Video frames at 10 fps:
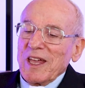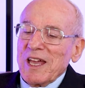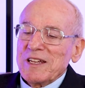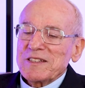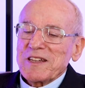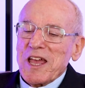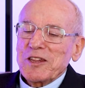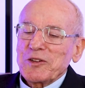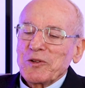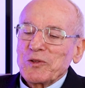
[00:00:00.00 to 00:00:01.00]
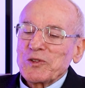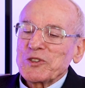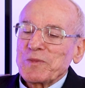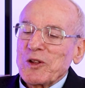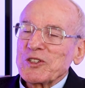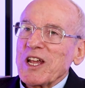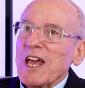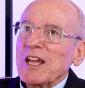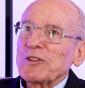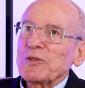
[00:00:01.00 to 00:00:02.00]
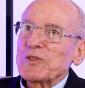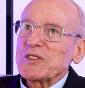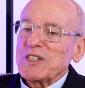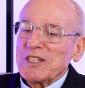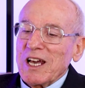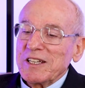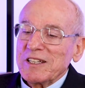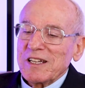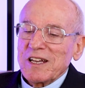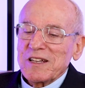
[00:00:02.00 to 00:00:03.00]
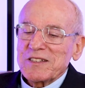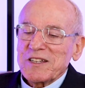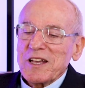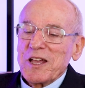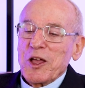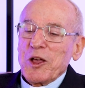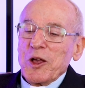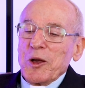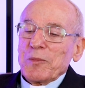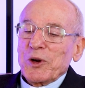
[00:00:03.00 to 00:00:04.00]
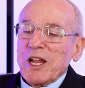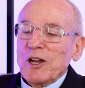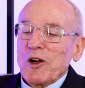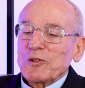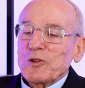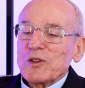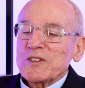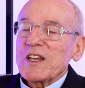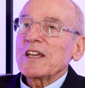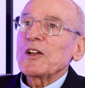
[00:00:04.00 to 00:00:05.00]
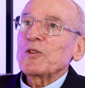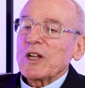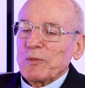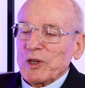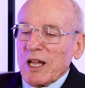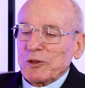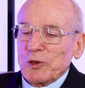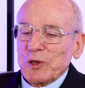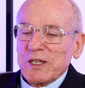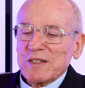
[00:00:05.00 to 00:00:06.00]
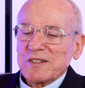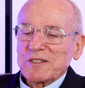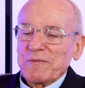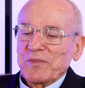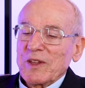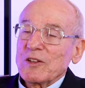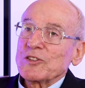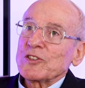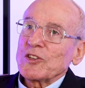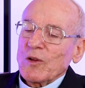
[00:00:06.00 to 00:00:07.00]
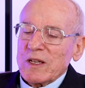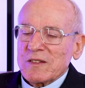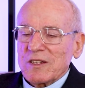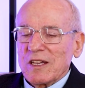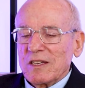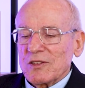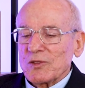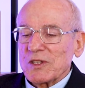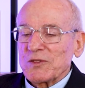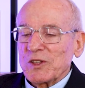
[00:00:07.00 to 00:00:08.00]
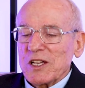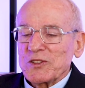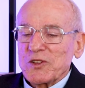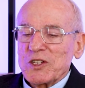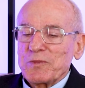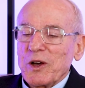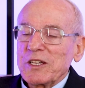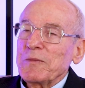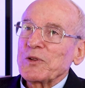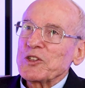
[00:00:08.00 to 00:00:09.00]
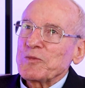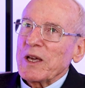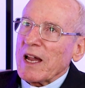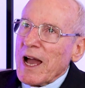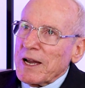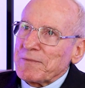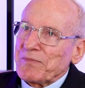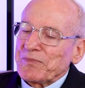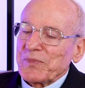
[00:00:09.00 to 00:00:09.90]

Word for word: Eles entram com os projetos e a liderança, porém logo conseguem colaboradores. Só assim suas fundações podem prosperar.